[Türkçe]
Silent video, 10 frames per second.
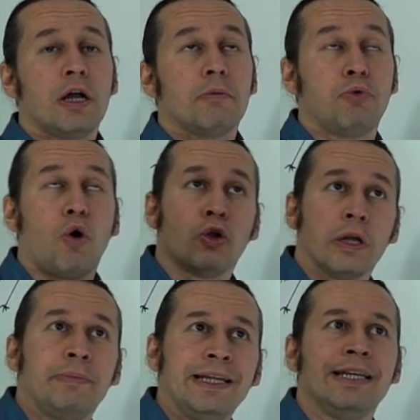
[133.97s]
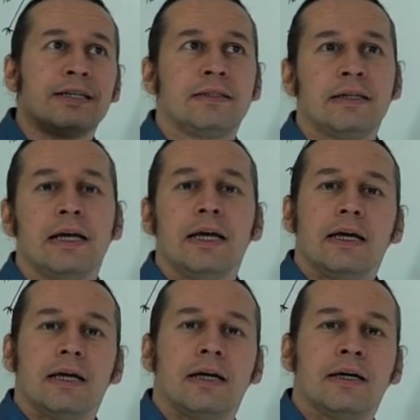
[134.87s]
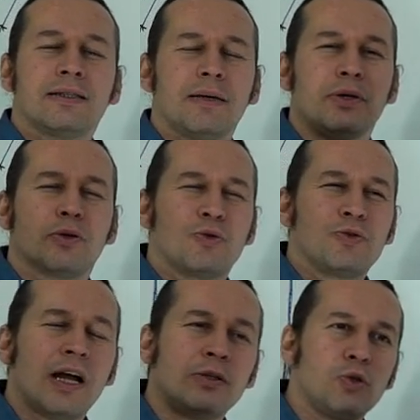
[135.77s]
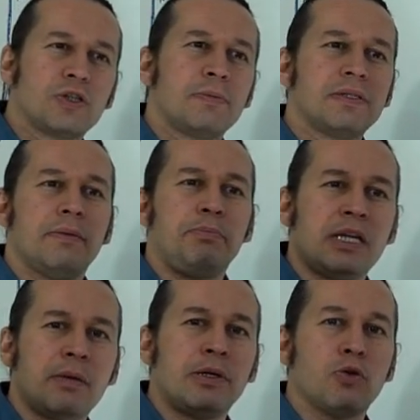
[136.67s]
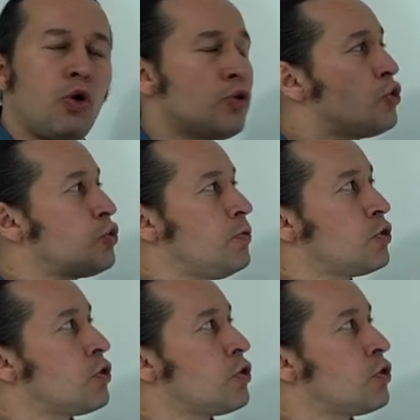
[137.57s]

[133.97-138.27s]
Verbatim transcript: Bu olabilirdi. Ee, tabii güzel Türkçemizde birebir örtüşmüyor.